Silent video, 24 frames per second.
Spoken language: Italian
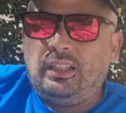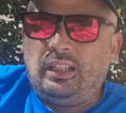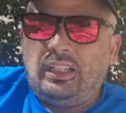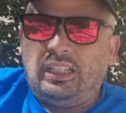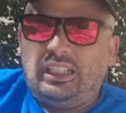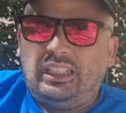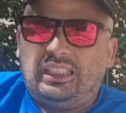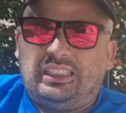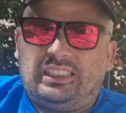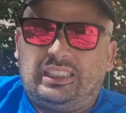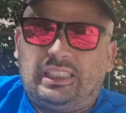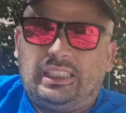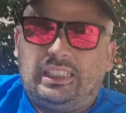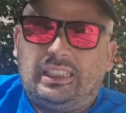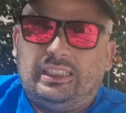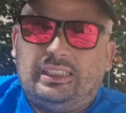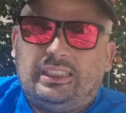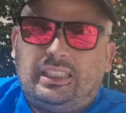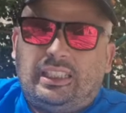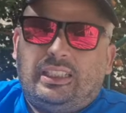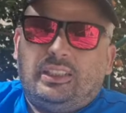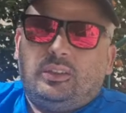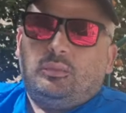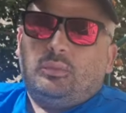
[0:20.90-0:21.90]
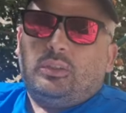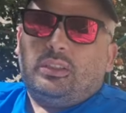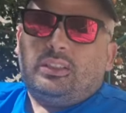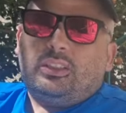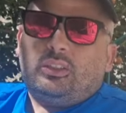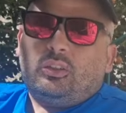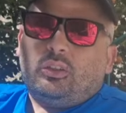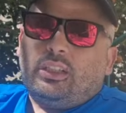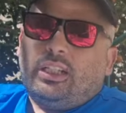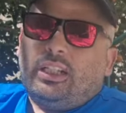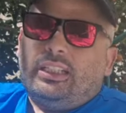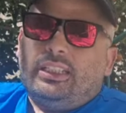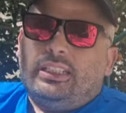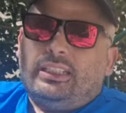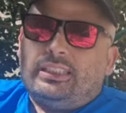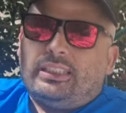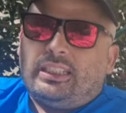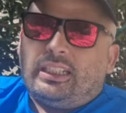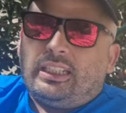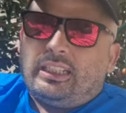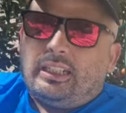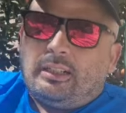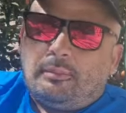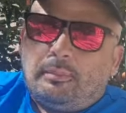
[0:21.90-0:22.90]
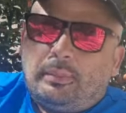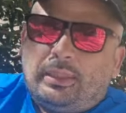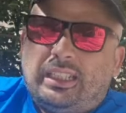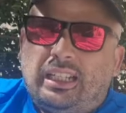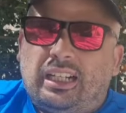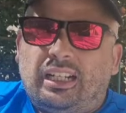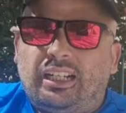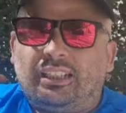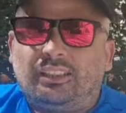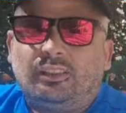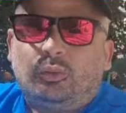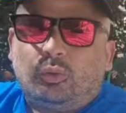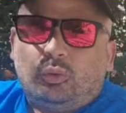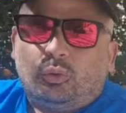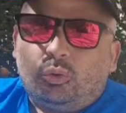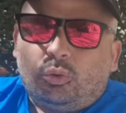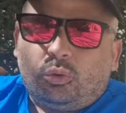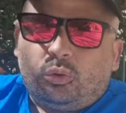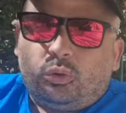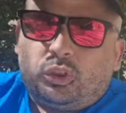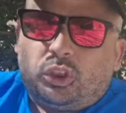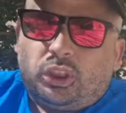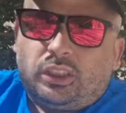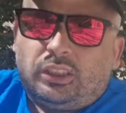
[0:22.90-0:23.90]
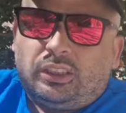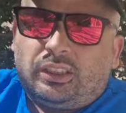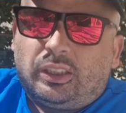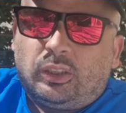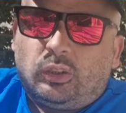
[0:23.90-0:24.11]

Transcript: inserita in una storia Instagram da Aldo Dolcetti,